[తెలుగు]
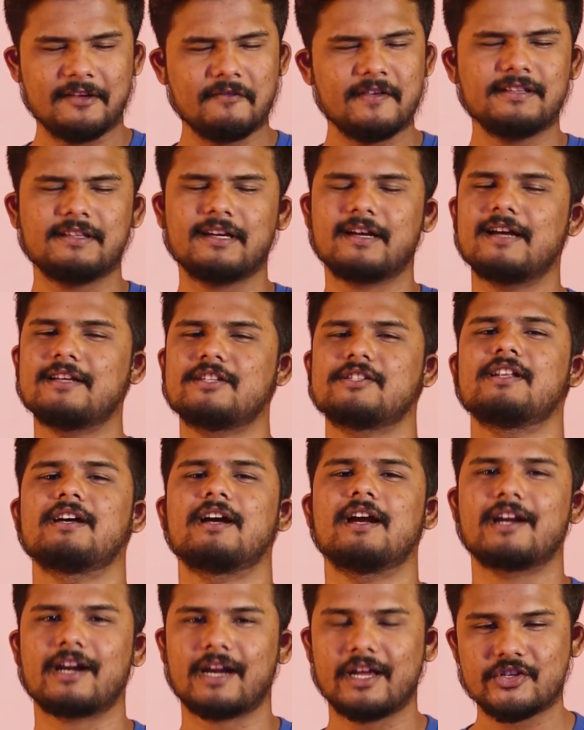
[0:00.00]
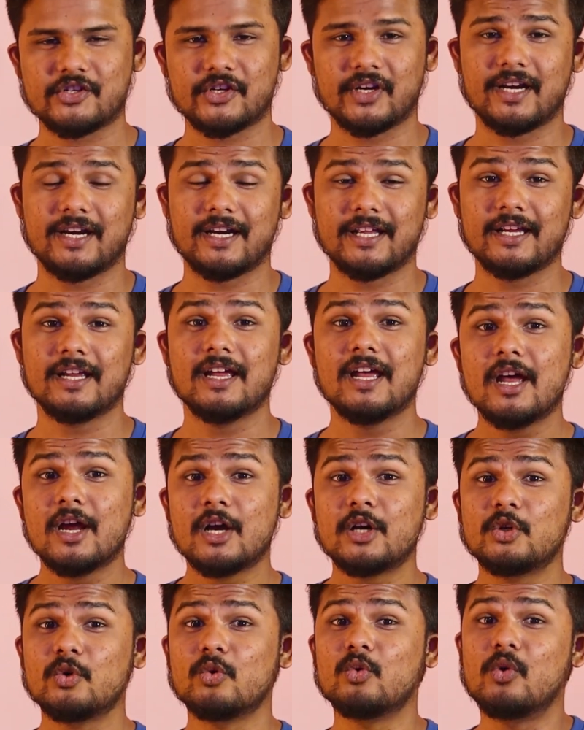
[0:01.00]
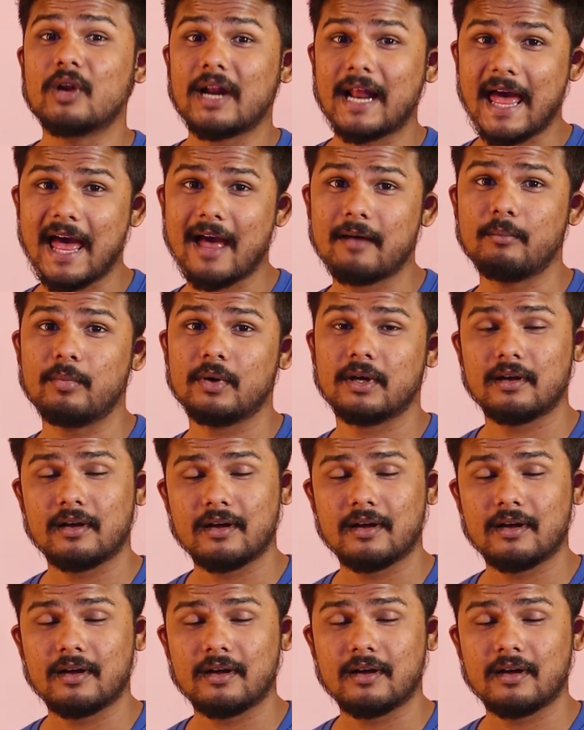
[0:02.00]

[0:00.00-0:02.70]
ఇవైతే ఖచ్చితంగా ట్రై చేయండి టు గ్రాబ్